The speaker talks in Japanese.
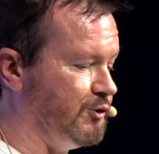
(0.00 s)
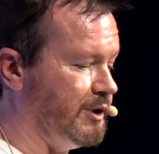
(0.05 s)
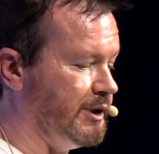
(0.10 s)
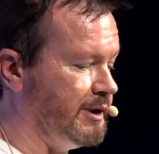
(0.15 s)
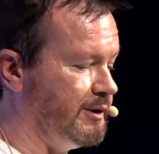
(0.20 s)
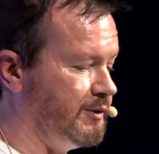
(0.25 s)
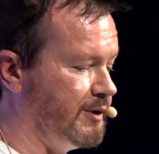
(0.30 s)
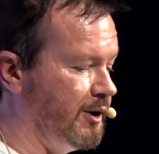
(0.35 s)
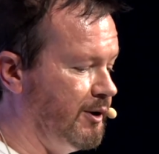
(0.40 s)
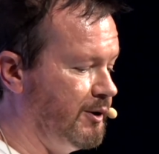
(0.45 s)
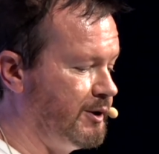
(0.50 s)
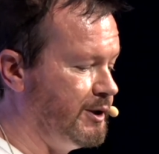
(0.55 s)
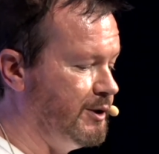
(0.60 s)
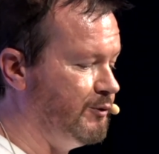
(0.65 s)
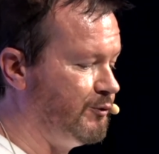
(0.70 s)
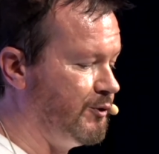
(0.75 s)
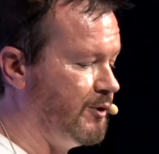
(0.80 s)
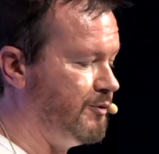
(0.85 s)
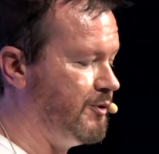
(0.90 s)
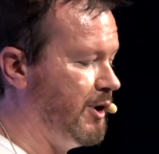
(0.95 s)
えつまり
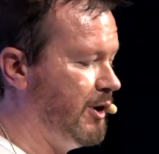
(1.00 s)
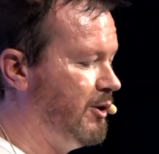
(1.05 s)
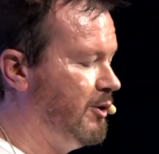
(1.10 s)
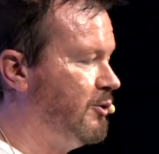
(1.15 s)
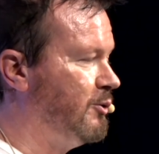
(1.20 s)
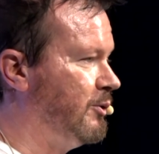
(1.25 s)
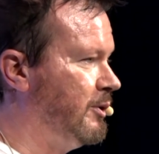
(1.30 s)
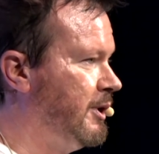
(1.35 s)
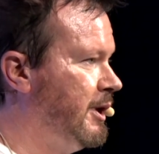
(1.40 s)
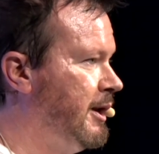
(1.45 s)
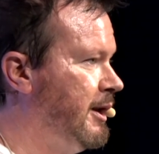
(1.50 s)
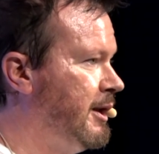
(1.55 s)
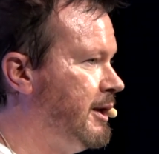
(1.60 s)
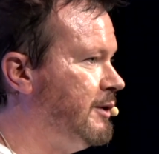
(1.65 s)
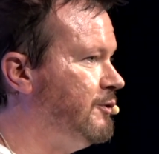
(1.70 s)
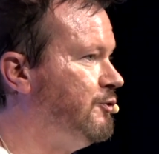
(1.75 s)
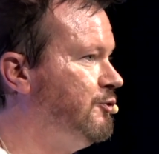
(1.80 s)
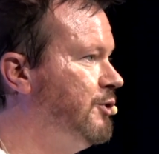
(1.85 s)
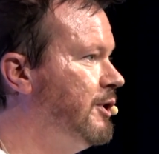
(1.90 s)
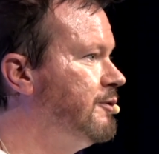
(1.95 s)
このゲシュタルト
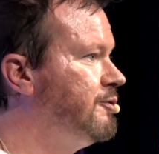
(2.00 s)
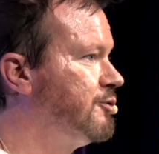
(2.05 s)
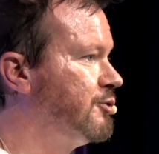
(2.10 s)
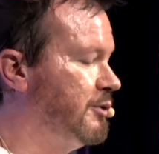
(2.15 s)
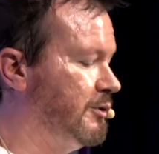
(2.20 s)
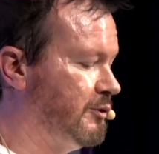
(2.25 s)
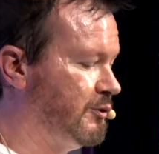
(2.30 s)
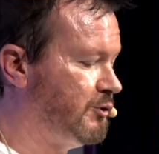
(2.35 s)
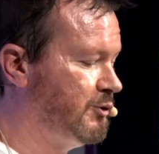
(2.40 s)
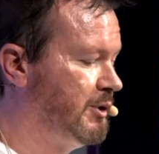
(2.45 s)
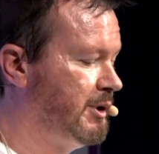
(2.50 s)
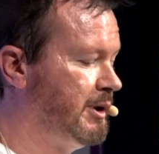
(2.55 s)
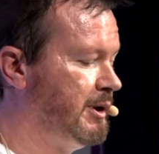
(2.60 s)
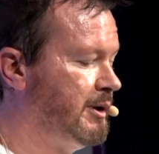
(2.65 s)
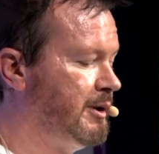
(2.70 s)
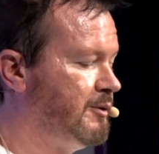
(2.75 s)
心理学において